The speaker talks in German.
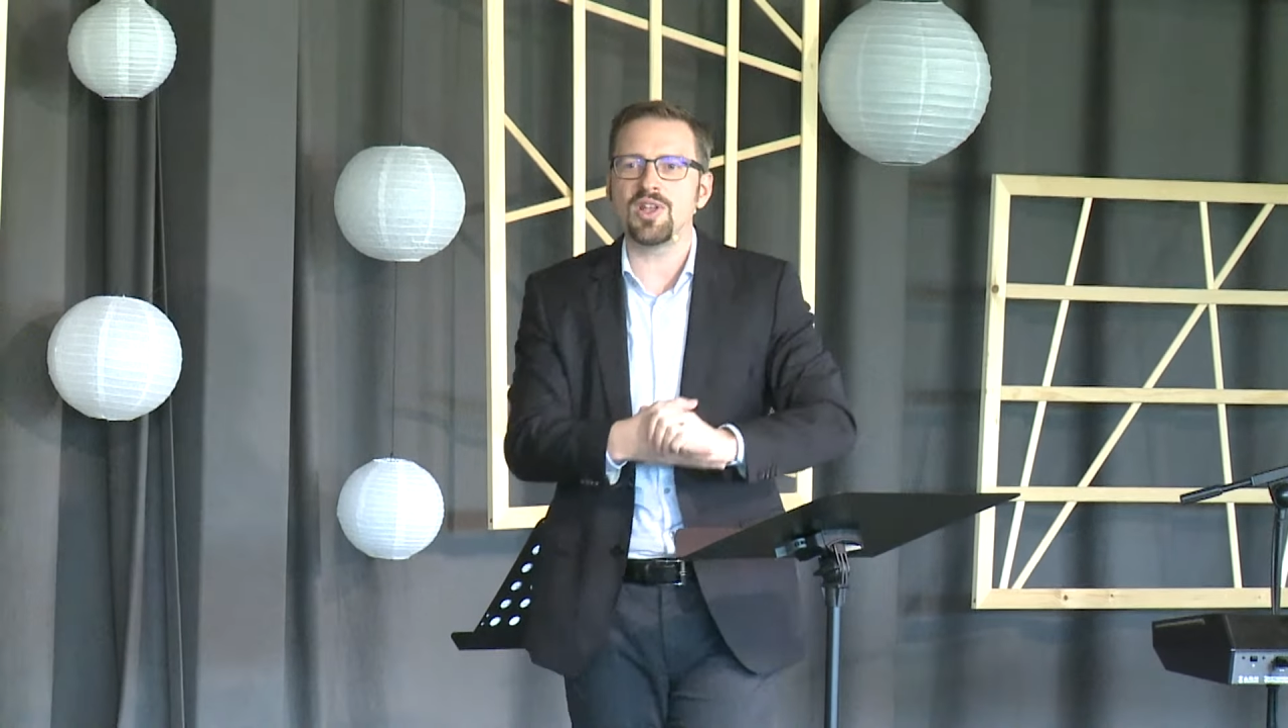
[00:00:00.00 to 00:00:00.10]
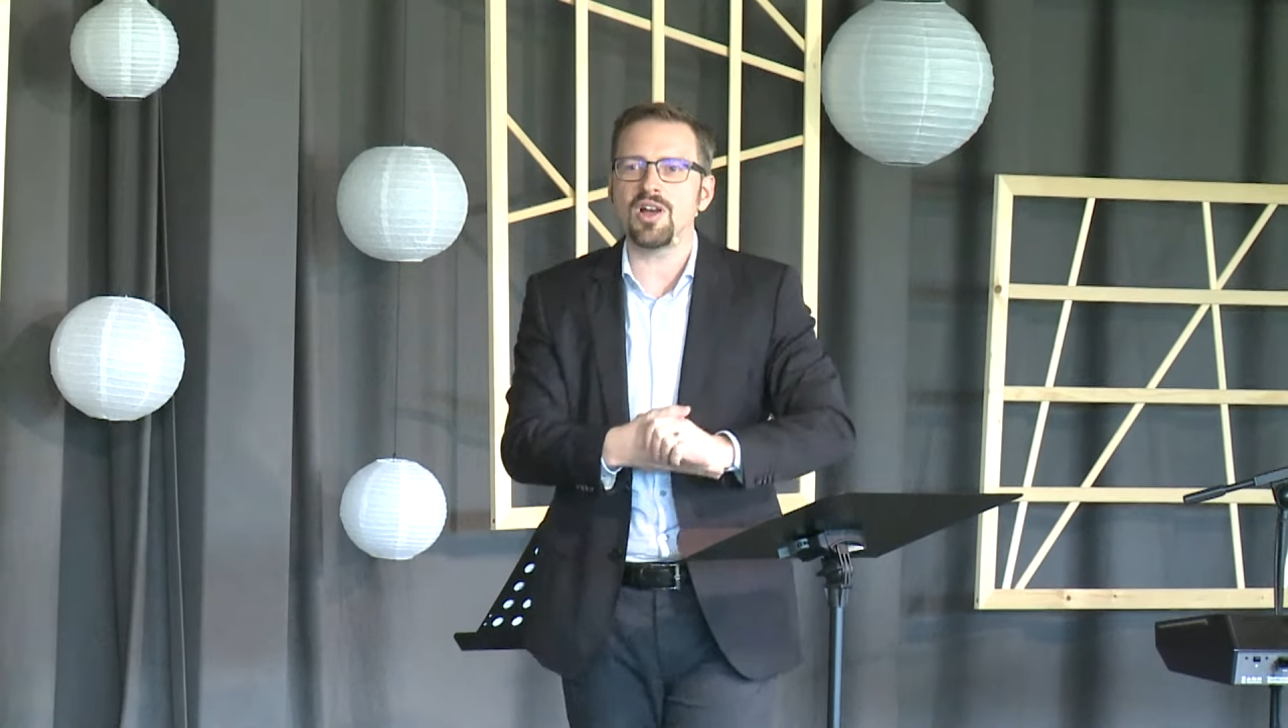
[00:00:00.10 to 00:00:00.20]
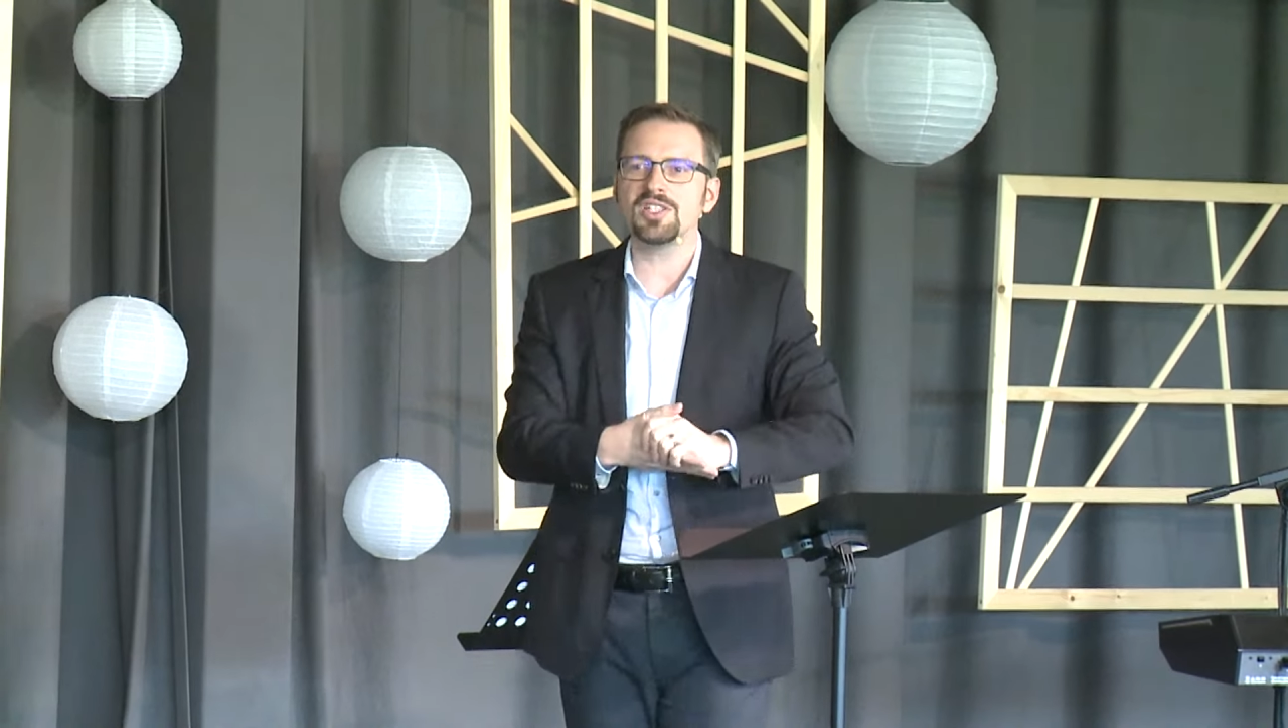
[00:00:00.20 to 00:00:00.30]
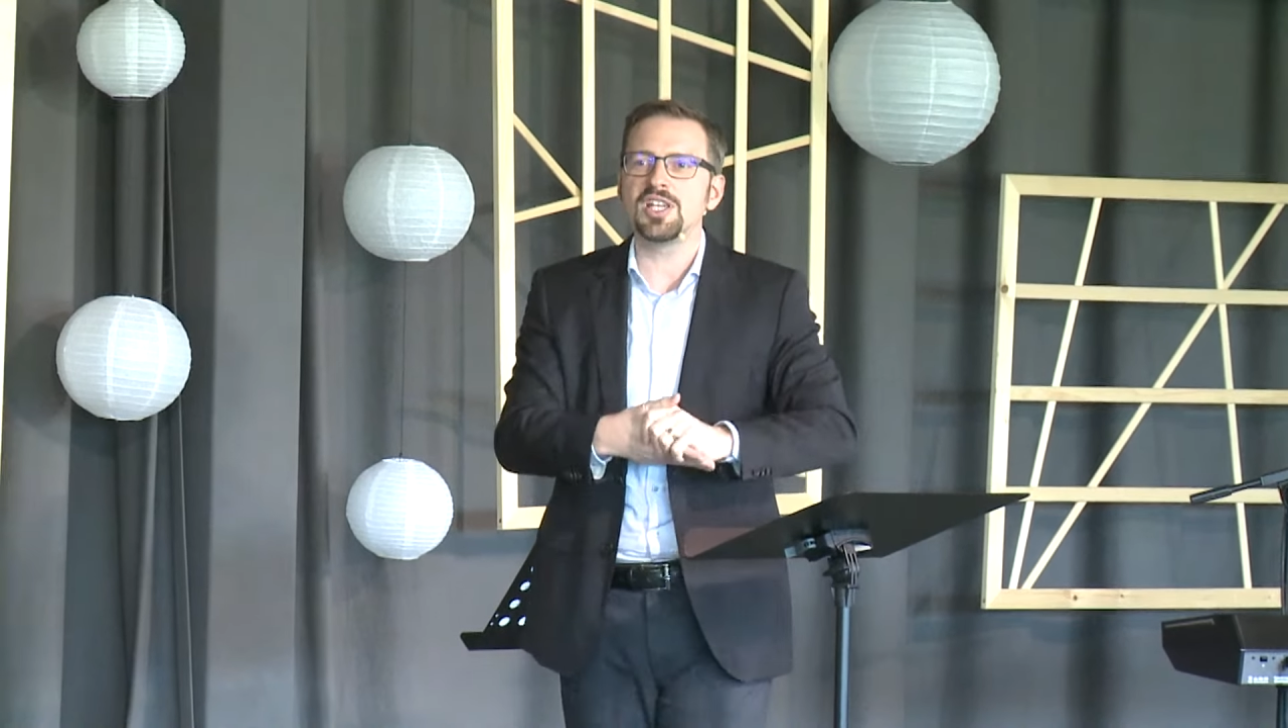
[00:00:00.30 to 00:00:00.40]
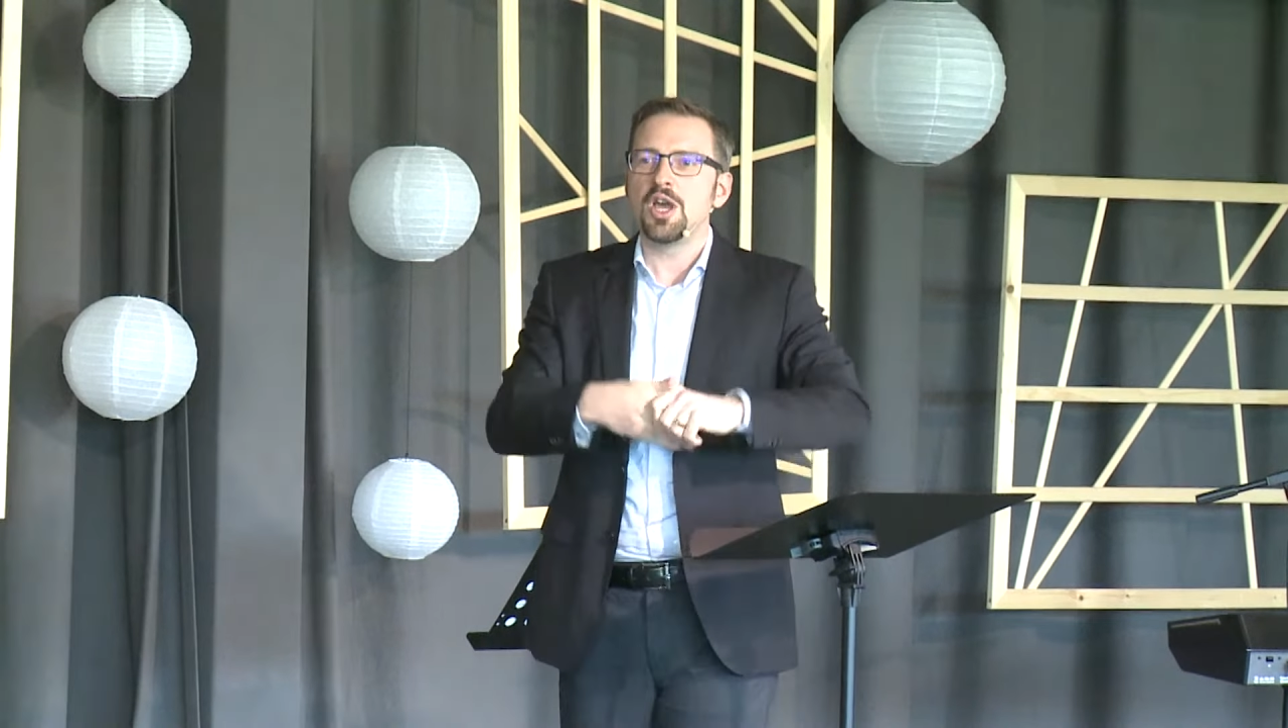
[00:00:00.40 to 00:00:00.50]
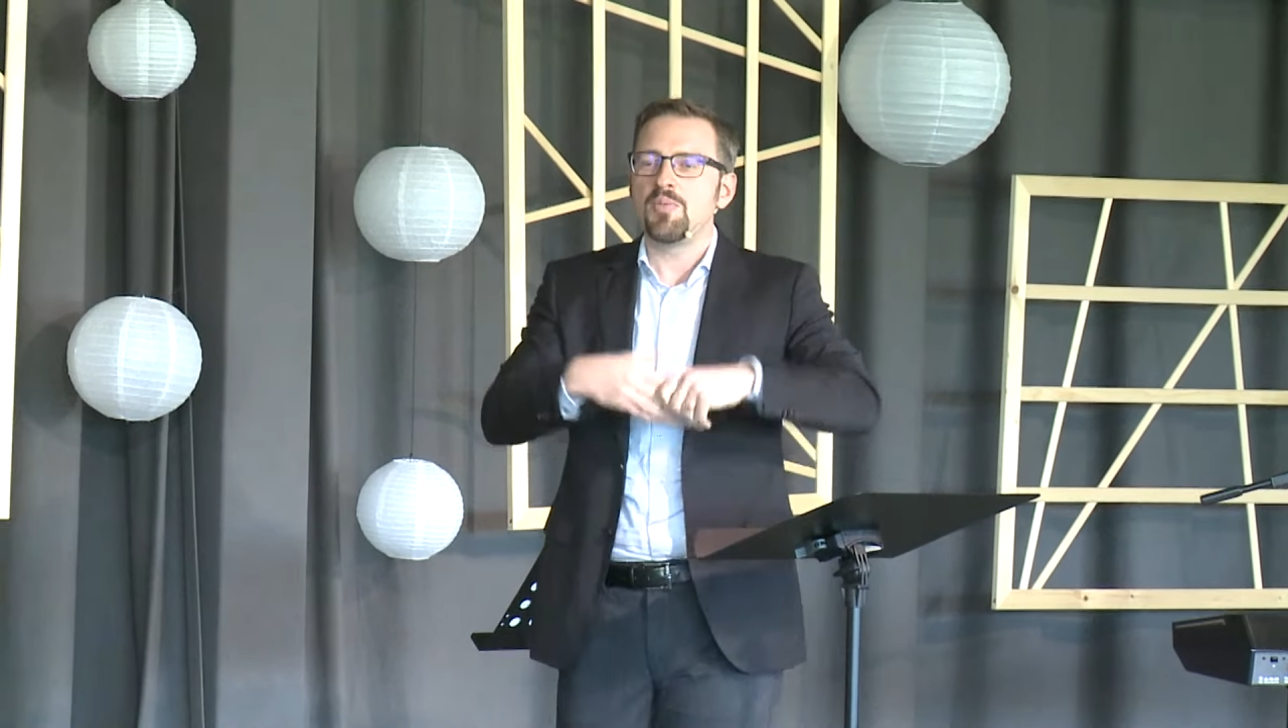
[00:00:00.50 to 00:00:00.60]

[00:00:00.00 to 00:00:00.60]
das,